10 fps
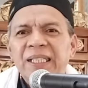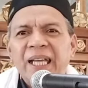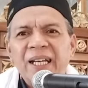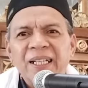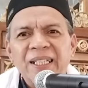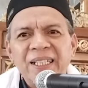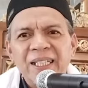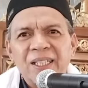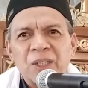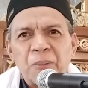yang
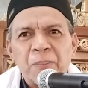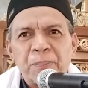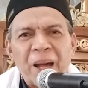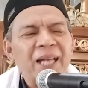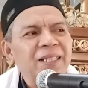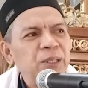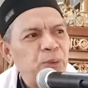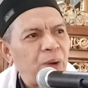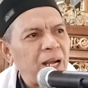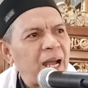ditempati
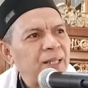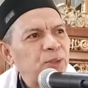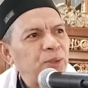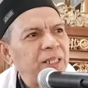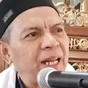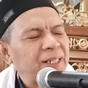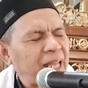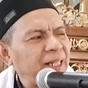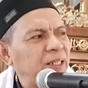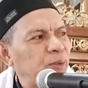uang atau
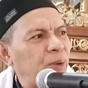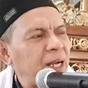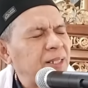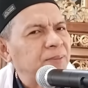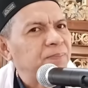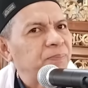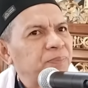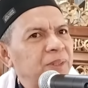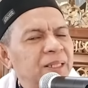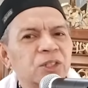didatangi uang
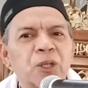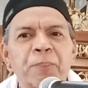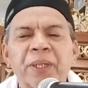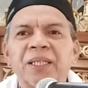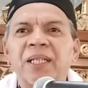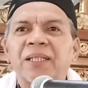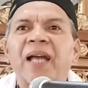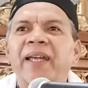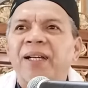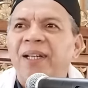seperti
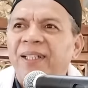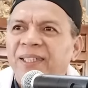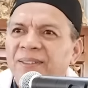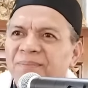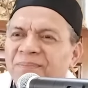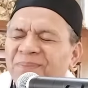tanah yang kering.